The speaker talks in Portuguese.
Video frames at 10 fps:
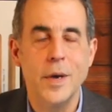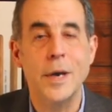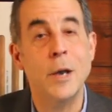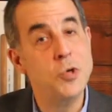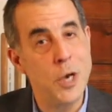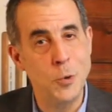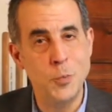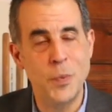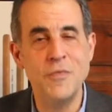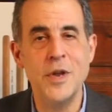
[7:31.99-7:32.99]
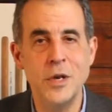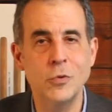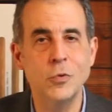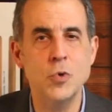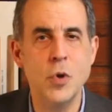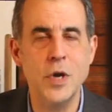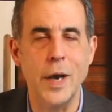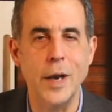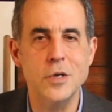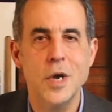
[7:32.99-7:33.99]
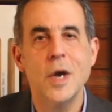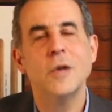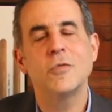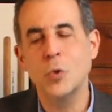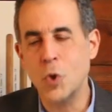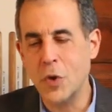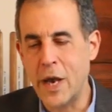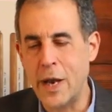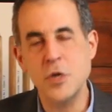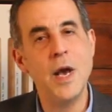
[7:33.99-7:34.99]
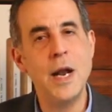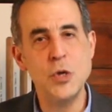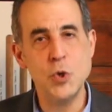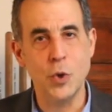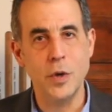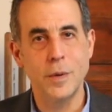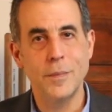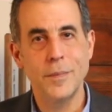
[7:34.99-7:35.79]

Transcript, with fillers: que era o charuto preferido do John Kennedy. Diz que o John Kennedy relaxou,